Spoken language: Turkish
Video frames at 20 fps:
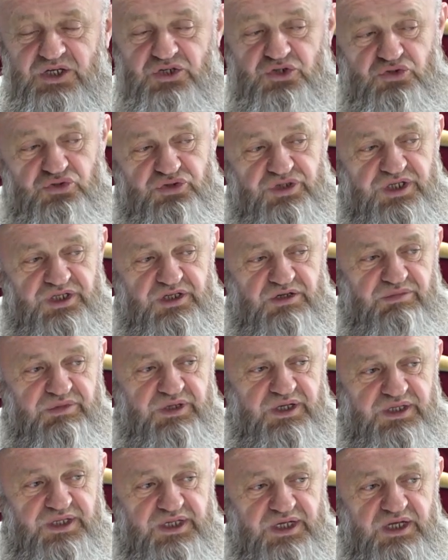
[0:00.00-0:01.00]

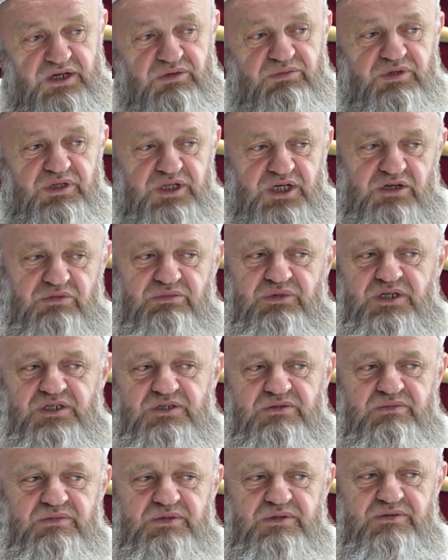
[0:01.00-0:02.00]
şükredilmeye değer mi
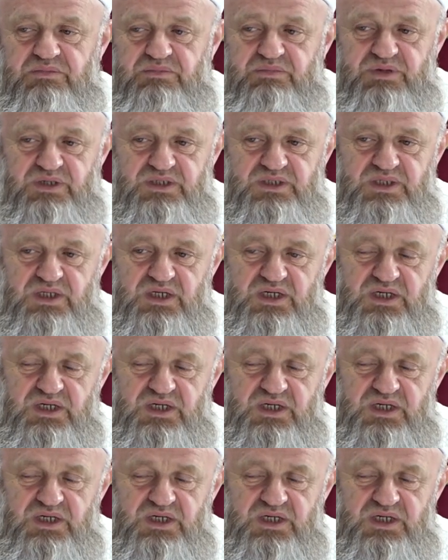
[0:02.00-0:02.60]
değmez mi? Biz